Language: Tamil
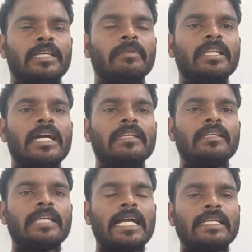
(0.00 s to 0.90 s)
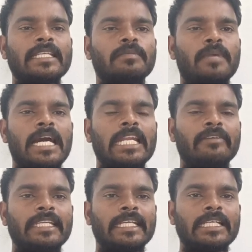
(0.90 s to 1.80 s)
தமிழ்நாடு காங்கிரஸ்
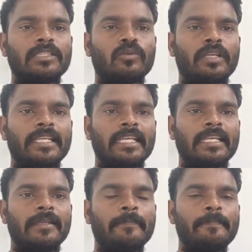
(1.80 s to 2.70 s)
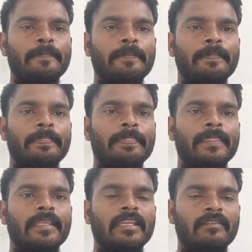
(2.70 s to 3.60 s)
மாணவர் இயக்கத்தினுடைய
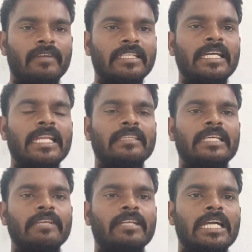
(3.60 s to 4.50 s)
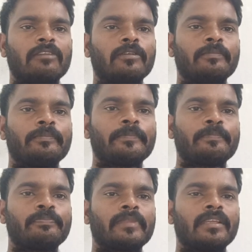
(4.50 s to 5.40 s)
வட்டார தலைவராகவும்
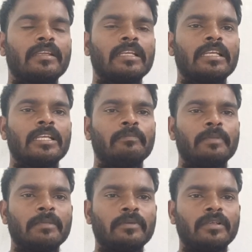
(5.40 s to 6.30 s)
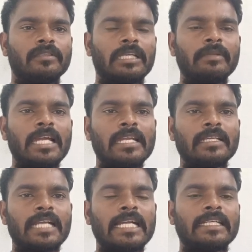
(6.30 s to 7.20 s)
பின்பு தமிழ்நாடு
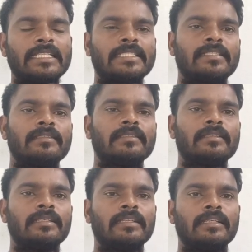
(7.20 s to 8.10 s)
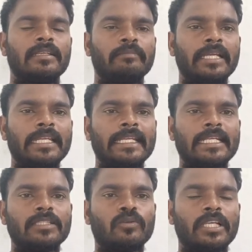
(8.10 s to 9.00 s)
காங்கிரஸ்
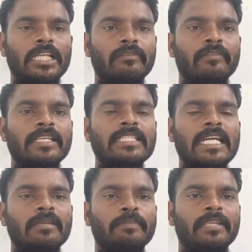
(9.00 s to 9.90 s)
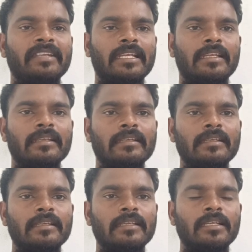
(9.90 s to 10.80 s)
பேரியக்கத்தினுடைய விவசாய பிரிவில்
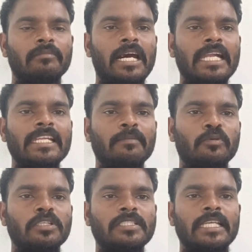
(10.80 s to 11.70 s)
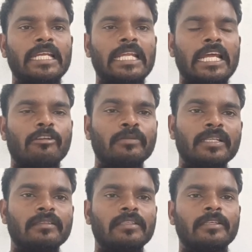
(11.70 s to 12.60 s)
மாநில பொதுச் செயலாளராகவும்
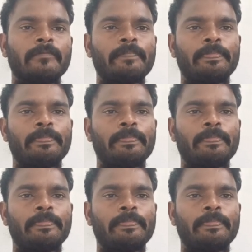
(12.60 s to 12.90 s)
இருந்து